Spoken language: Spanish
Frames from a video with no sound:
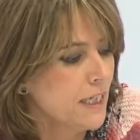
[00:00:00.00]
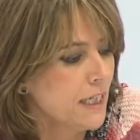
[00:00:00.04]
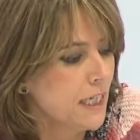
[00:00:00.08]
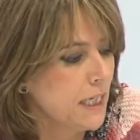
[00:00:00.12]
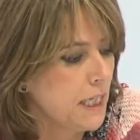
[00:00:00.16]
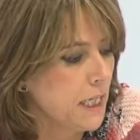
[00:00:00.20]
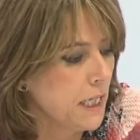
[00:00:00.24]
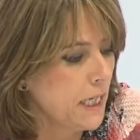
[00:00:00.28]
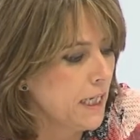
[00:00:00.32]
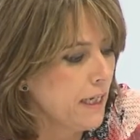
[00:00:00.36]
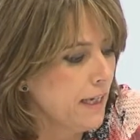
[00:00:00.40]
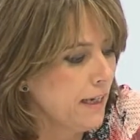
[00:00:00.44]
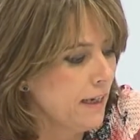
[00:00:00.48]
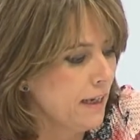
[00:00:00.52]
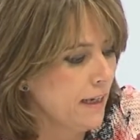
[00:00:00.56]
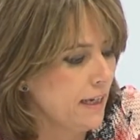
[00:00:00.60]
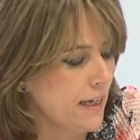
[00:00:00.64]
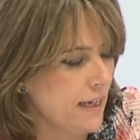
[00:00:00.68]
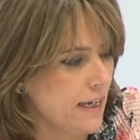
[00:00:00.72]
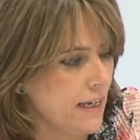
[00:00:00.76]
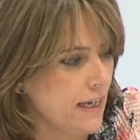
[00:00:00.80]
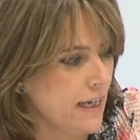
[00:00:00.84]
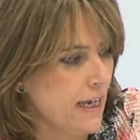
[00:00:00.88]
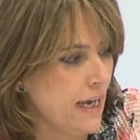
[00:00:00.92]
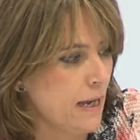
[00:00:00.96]

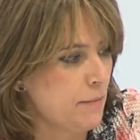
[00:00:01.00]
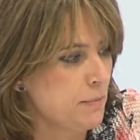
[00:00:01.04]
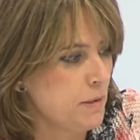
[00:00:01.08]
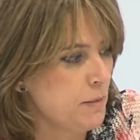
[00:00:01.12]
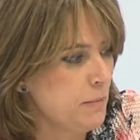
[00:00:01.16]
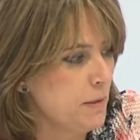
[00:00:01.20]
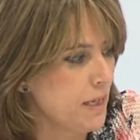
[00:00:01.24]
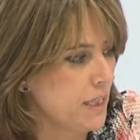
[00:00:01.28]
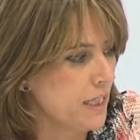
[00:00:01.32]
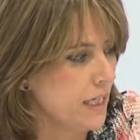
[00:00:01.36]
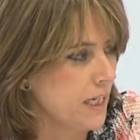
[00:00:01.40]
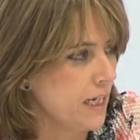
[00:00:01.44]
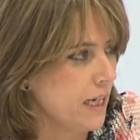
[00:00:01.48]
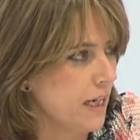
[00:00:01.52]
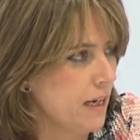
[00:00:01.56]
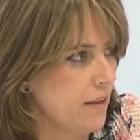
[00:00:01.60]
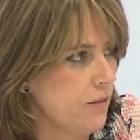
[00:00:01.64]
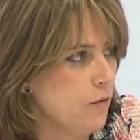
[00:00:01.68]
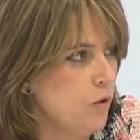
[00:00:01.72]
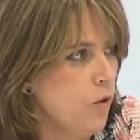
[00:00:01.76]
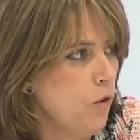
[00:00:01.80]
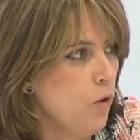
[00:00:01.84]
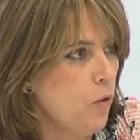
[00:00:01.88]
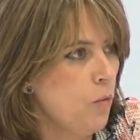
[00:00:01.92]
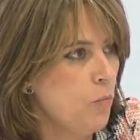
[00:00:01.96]
que a mí me ha
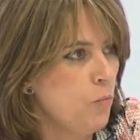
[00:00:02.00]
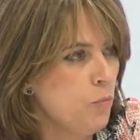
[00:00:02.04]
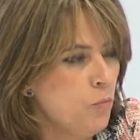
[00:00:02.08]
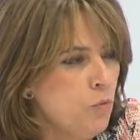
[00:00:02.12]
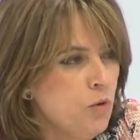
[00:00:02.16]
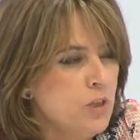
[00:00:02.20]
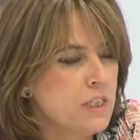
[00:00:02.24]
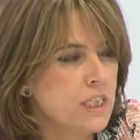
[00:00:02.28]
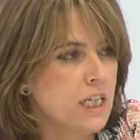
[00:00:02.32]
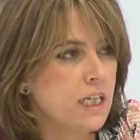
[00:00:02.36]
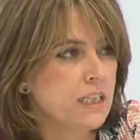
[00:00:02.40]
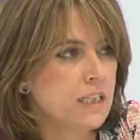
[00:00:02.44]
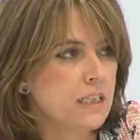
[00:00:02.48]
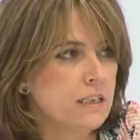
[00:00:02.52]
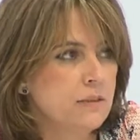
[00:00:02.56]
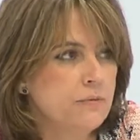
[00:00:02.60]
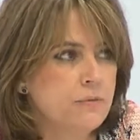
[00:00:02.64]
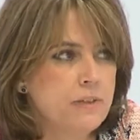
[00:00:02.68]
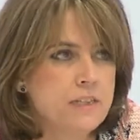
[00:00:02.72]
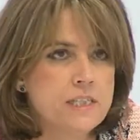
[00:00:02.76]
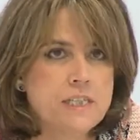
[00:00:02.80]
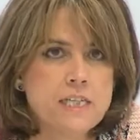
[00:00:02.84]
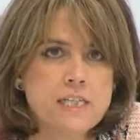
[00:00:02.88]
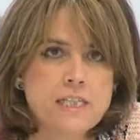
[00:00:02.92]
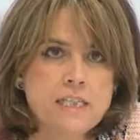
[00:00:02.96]
dejado muy
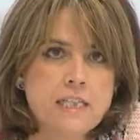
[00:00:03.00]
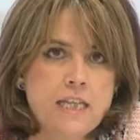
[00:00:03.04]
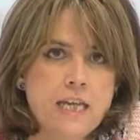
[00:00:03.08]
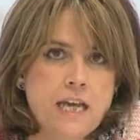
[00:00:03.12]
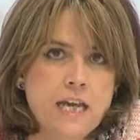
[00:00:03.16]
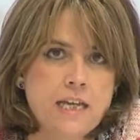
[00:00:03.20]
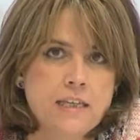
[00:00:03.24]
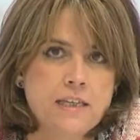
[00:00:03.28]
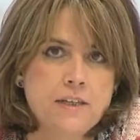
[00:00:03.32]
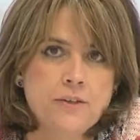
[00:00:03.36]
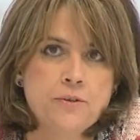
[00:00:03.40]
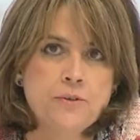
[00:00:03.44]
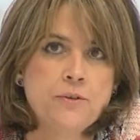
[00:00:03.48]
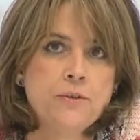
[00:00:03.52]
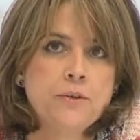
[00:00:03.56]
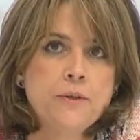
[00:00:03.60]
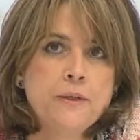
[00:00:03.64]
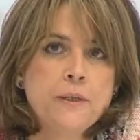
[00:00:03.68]
satisfecha este año